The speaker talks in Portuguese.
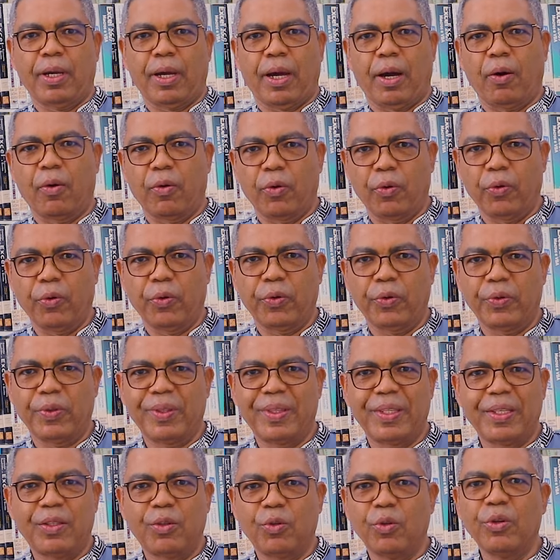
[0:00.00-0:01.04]
ao longo
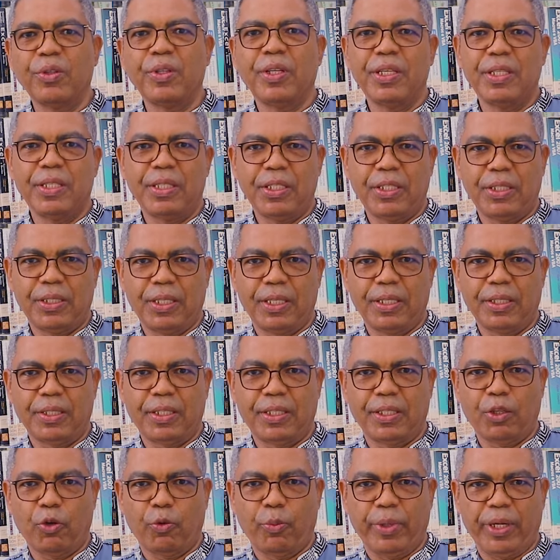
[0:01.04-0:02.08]
de toda a
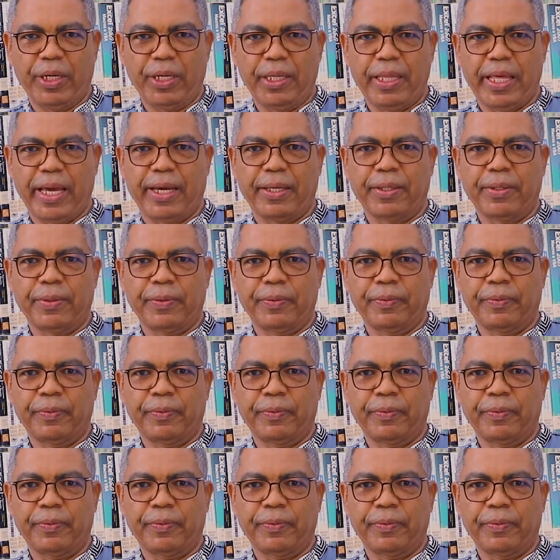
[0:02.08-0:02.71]
existência da humanidade.